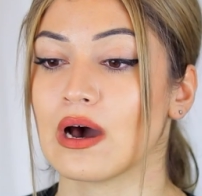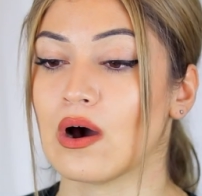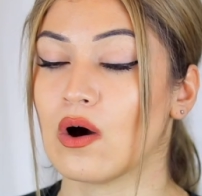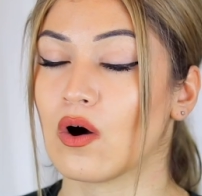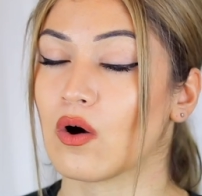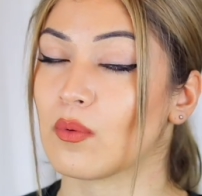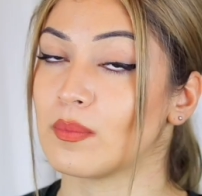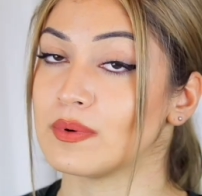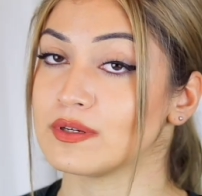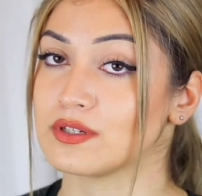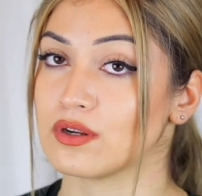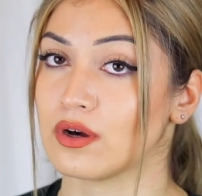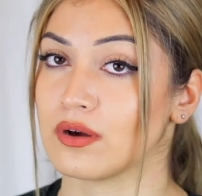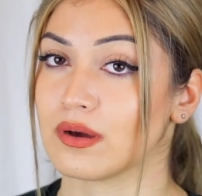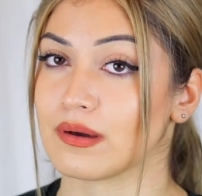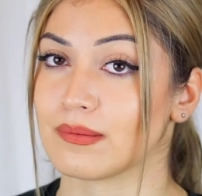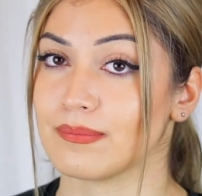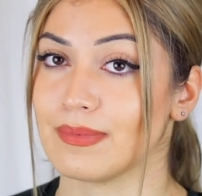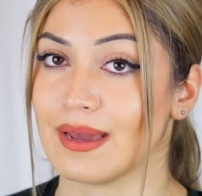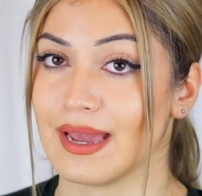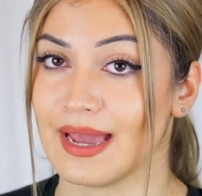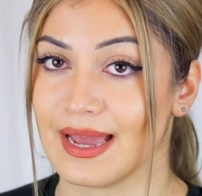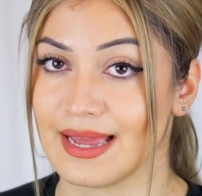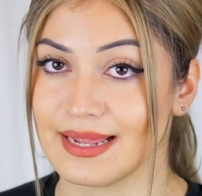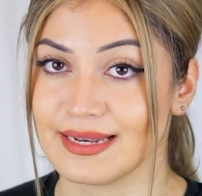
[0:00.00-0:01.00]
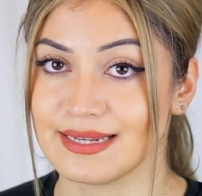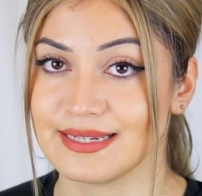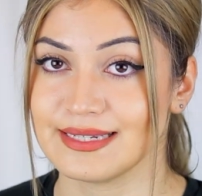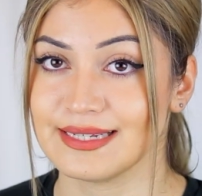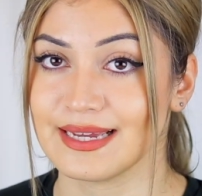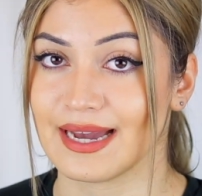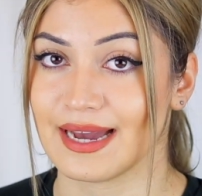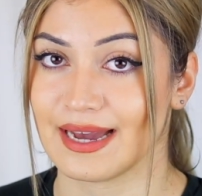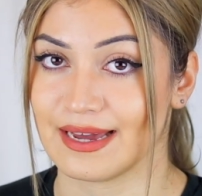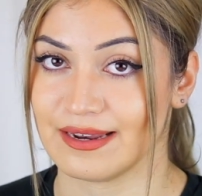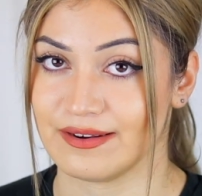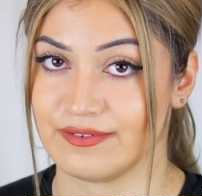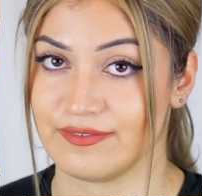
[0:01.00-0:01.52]
auch mit eurem Handy
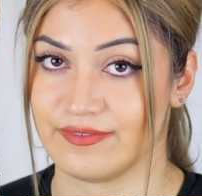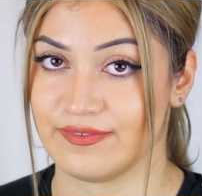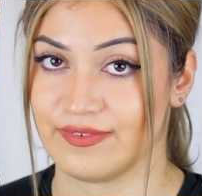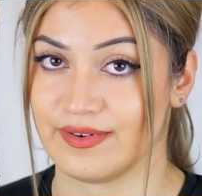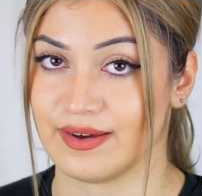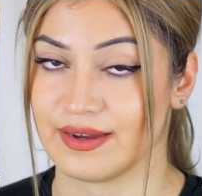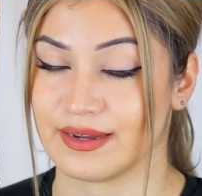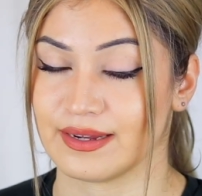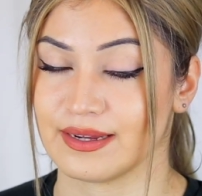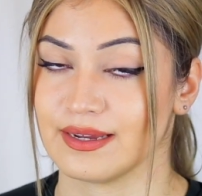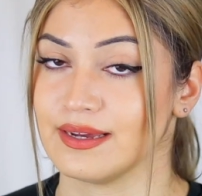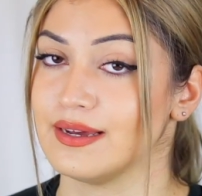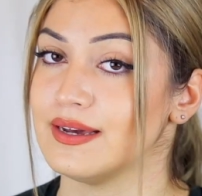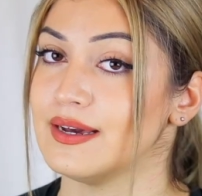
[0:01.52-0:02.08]
anfangen.